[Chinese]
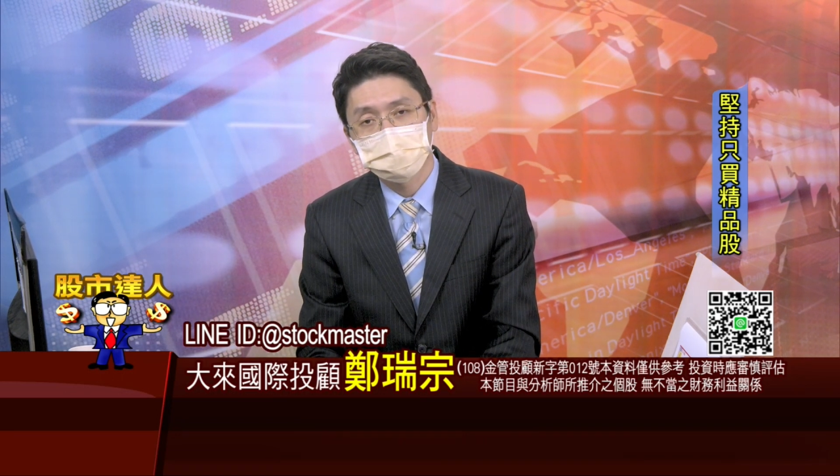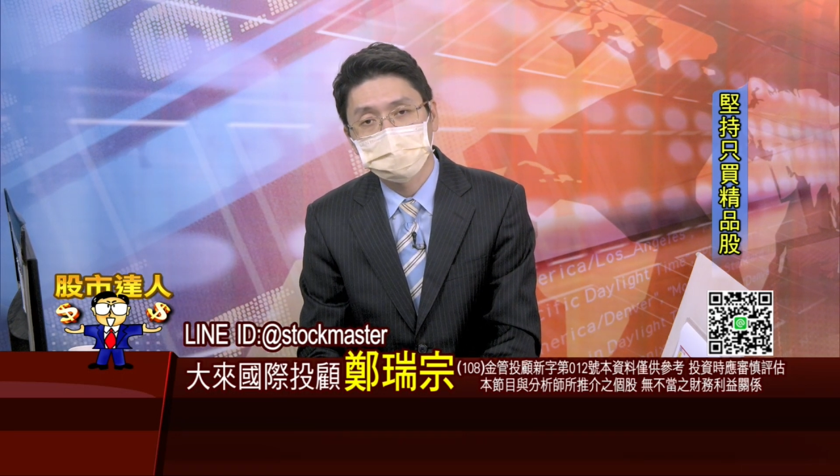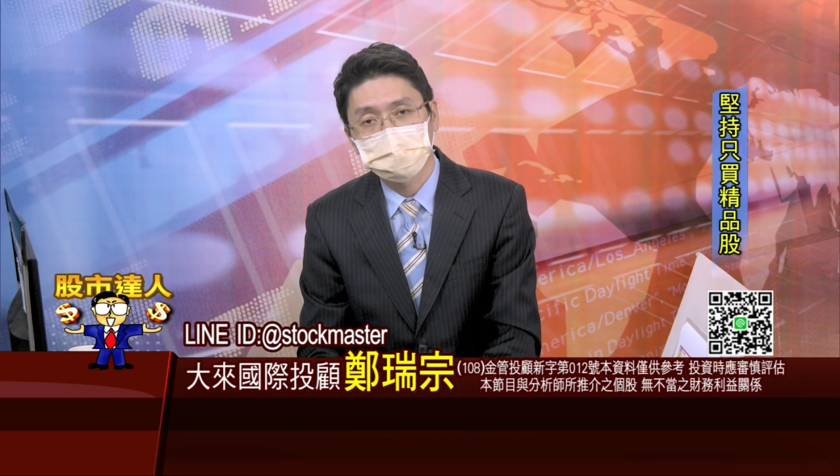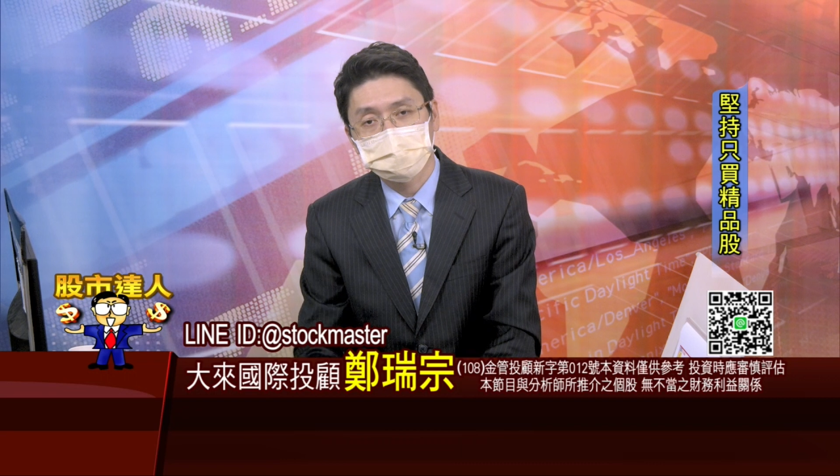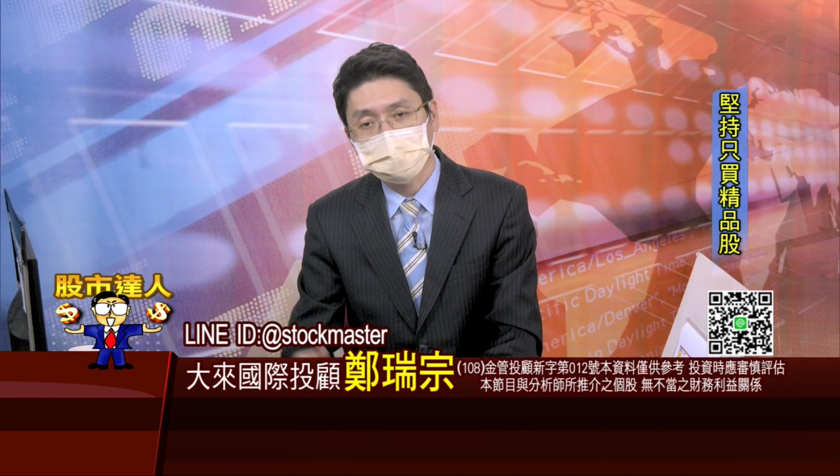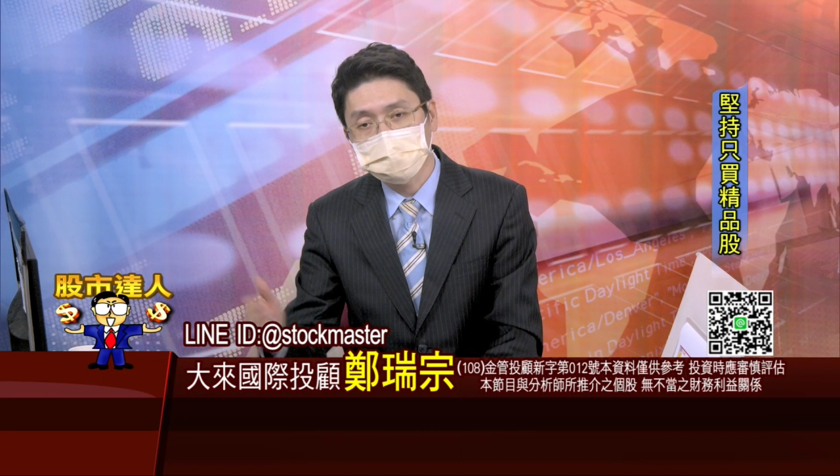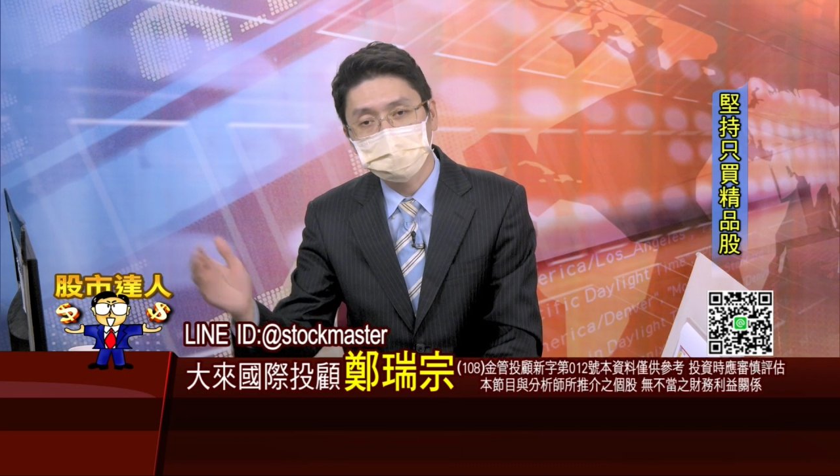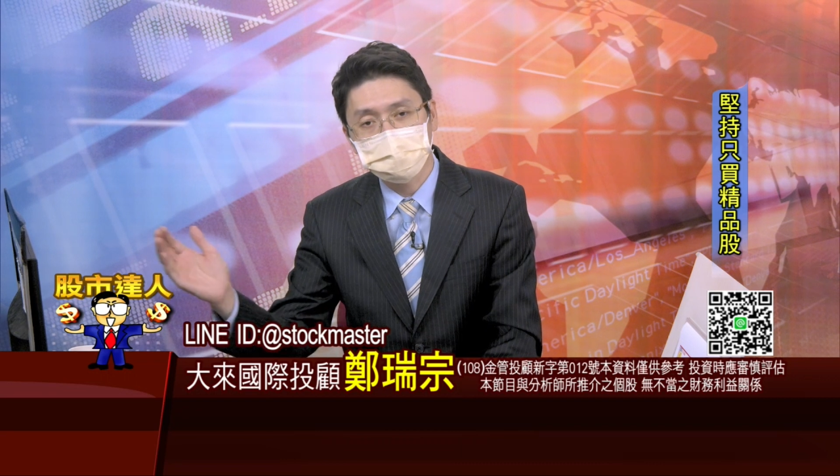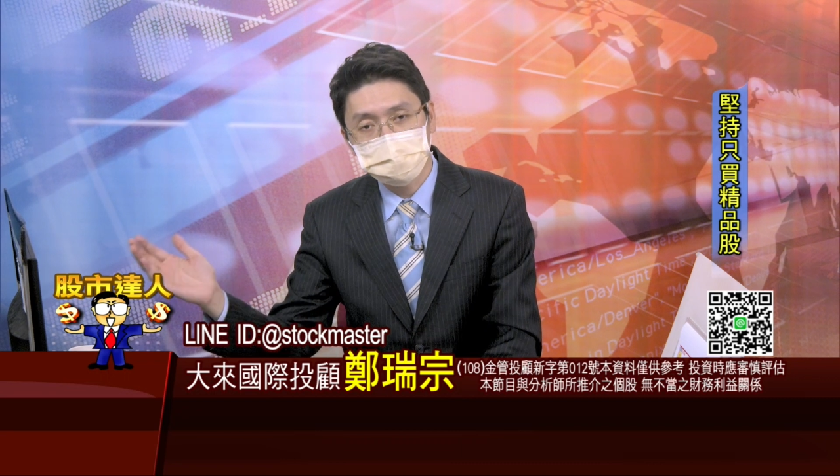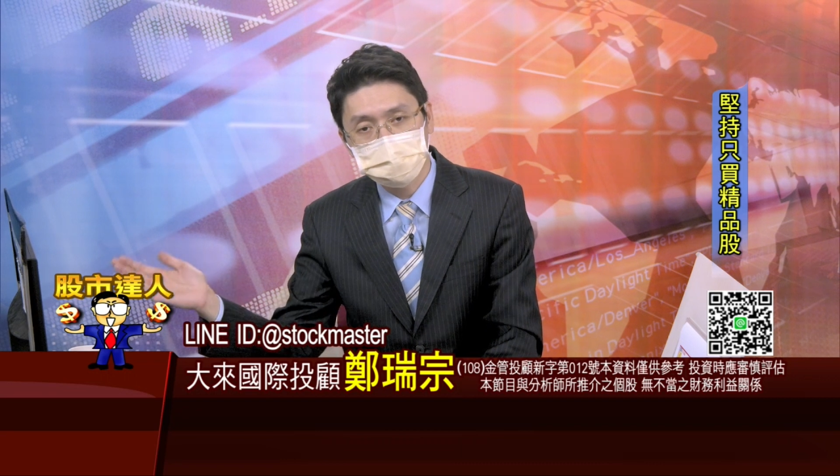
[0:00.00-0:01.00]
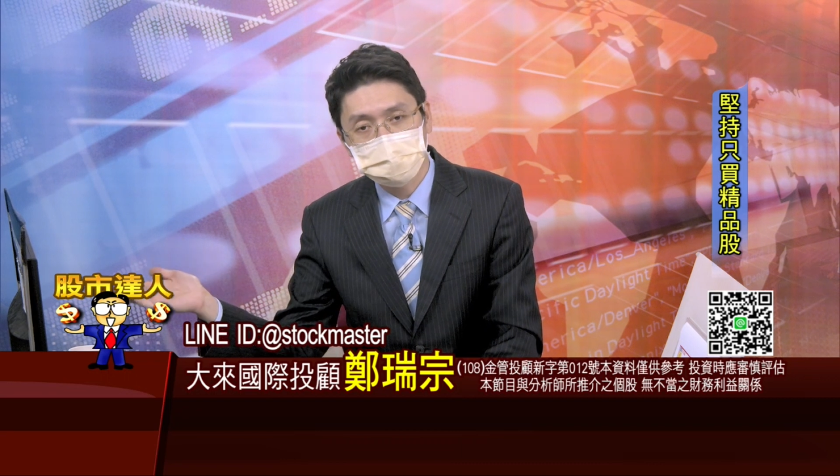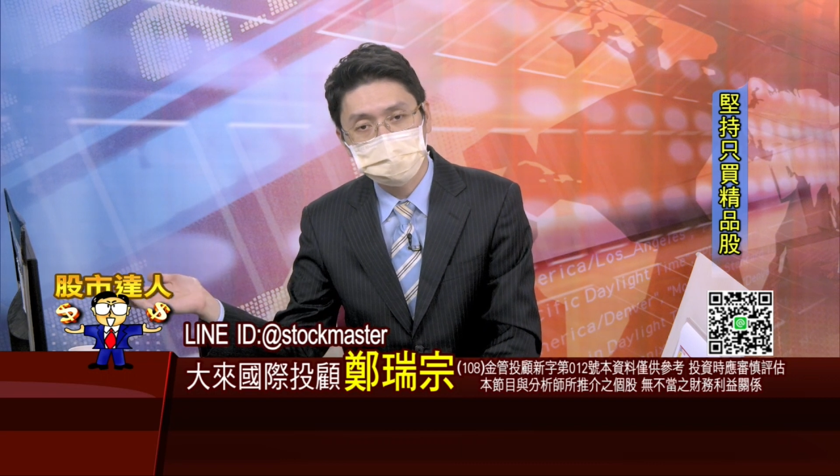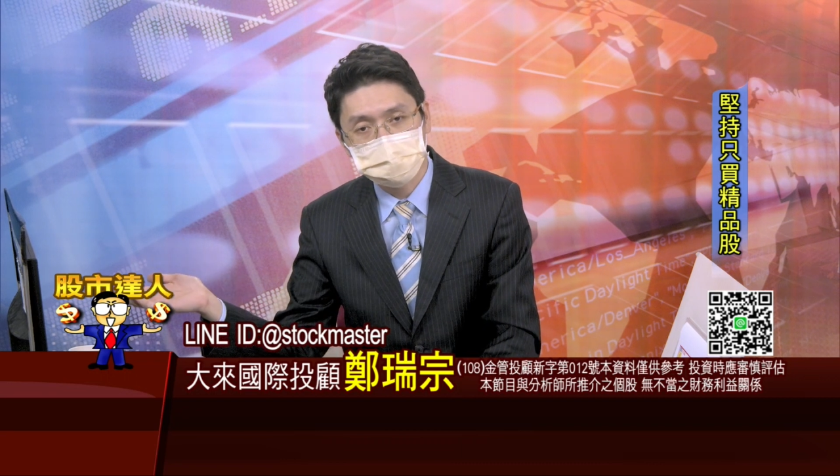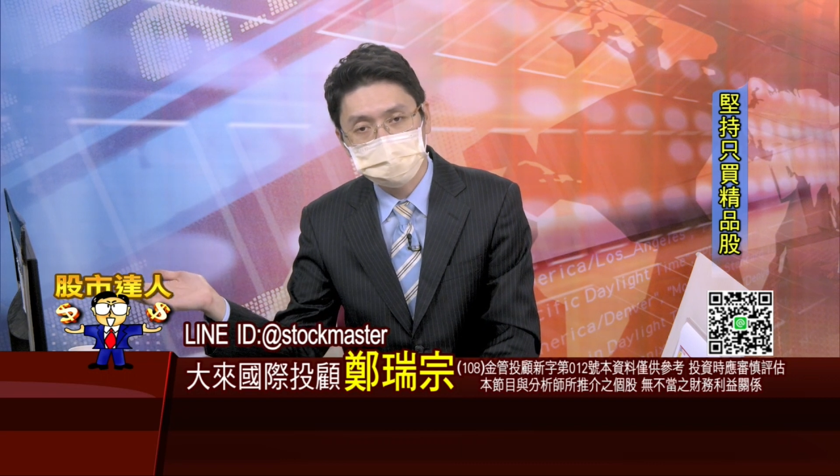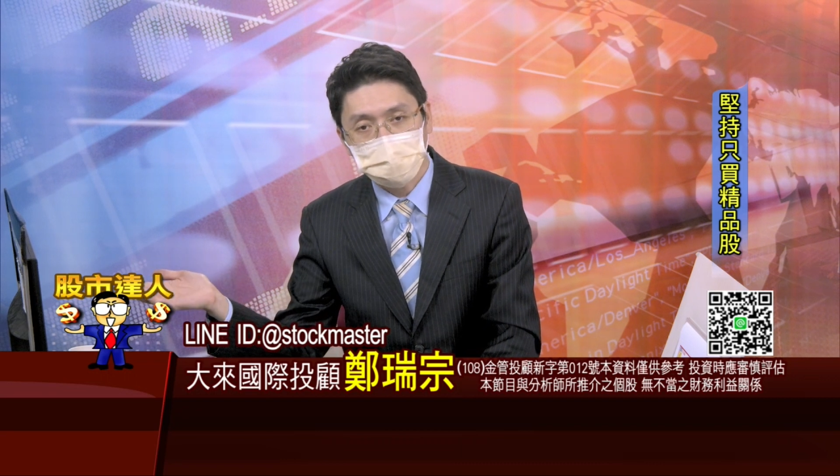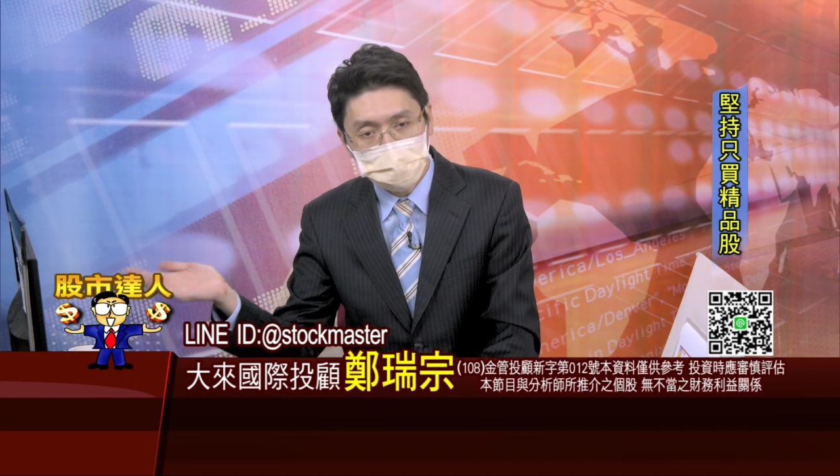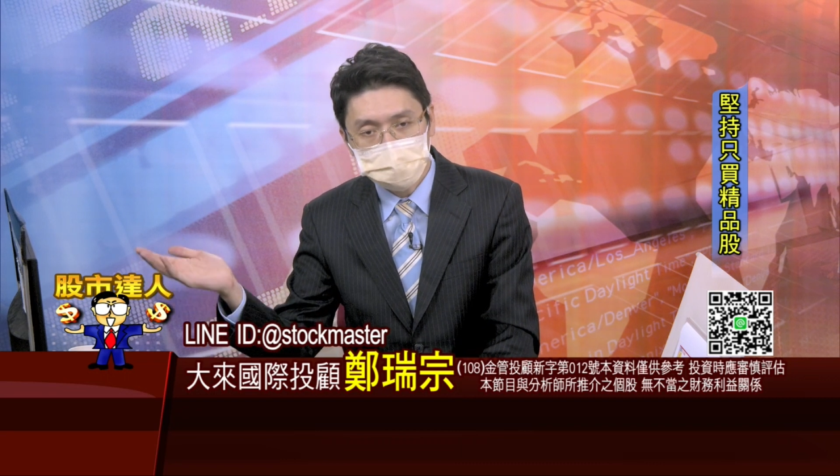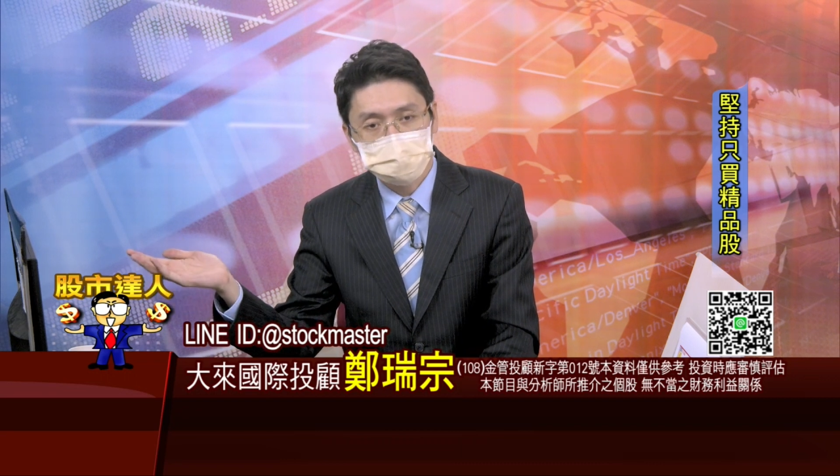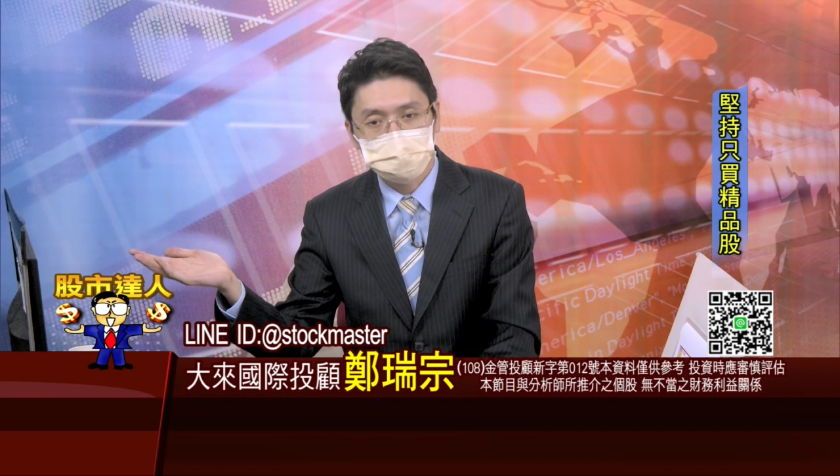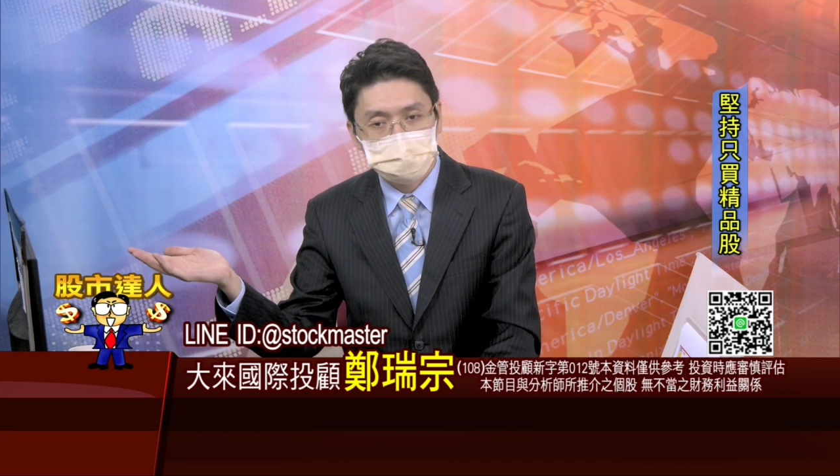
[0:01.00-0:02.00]
那台电那边的态
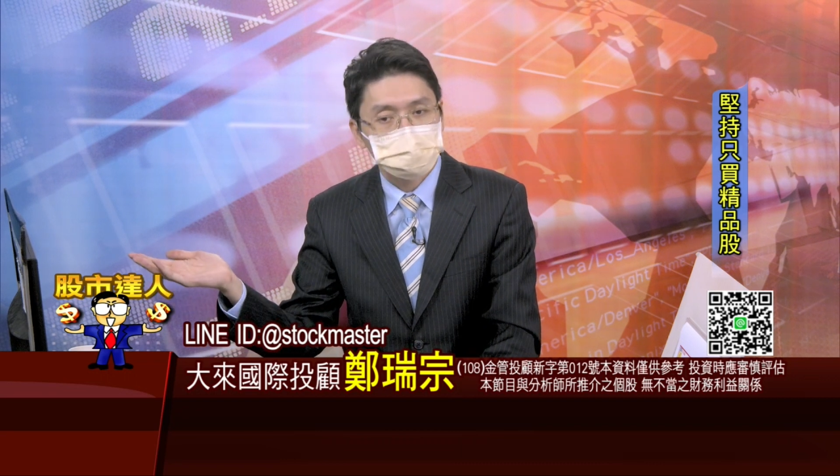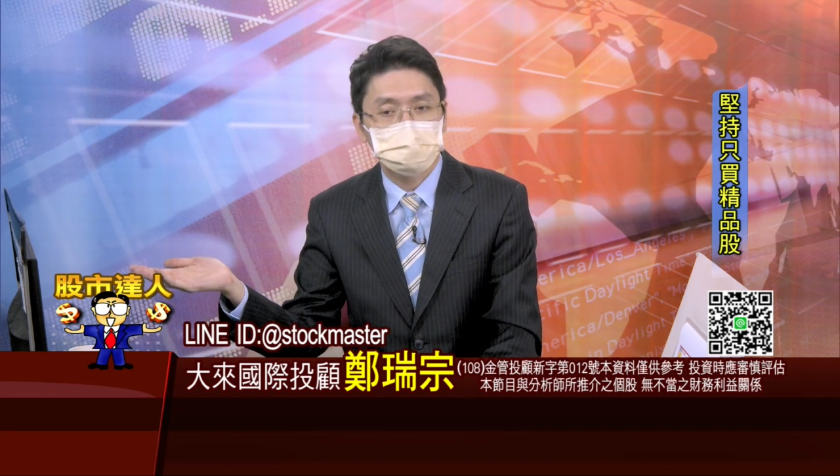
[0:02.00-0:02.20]
度，